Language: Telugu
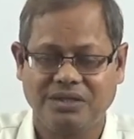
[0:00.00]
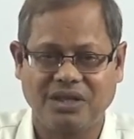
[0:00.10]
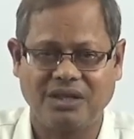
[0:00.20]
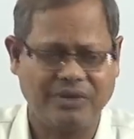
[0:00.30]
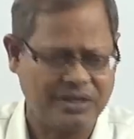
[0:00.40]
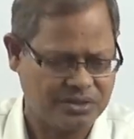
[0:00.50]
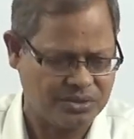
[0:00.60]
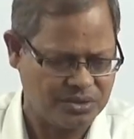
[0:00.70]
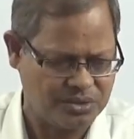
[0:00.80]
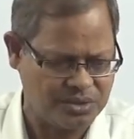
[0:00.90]
చిన్న
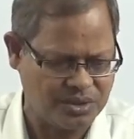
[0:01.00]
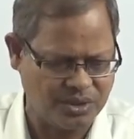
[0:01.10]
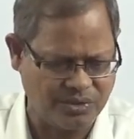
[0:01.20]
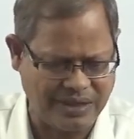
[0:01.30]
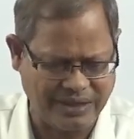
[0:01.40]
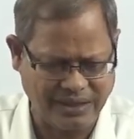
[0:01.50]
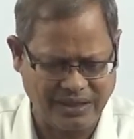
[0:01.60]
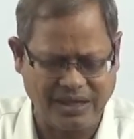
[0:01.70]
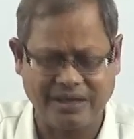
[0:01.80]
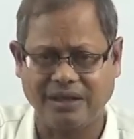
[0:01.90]
వయసులో వాళ్ళకి
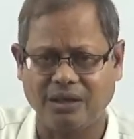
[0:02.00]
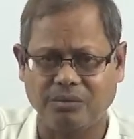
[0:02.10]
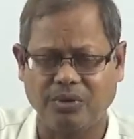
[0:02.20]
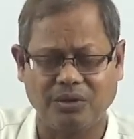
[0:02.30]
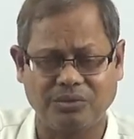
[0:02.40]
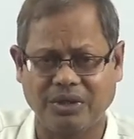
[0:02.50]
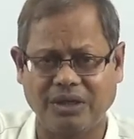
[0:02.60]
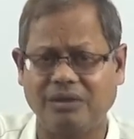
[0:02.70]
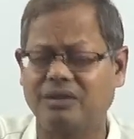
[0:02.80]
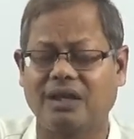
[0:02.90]
ఇలాంటి అనుభవాలు
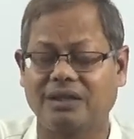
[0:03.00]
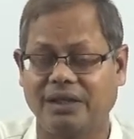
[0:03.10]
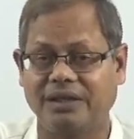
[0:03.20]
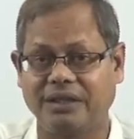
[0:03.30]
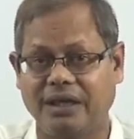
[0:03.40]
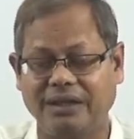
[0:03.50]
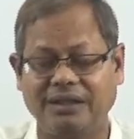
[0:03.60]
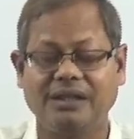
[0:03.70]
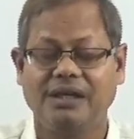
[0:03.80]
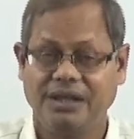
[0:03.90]
ఉంటాయో లేదో నాకు తెలియదు కానీ
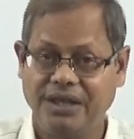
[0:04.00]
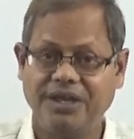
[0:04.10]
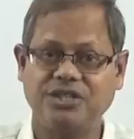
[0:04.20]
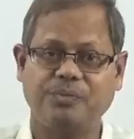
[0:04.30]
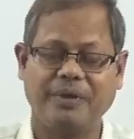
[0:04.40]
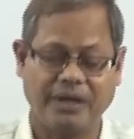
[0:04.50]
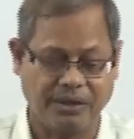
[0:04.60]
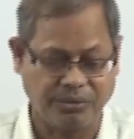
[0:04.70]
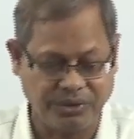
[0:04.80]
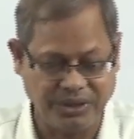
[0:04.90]
ఏజ్ పెరిగే
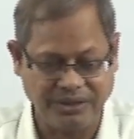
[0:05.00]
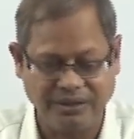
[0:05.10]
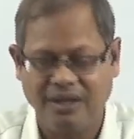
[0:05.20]
కొద్దీ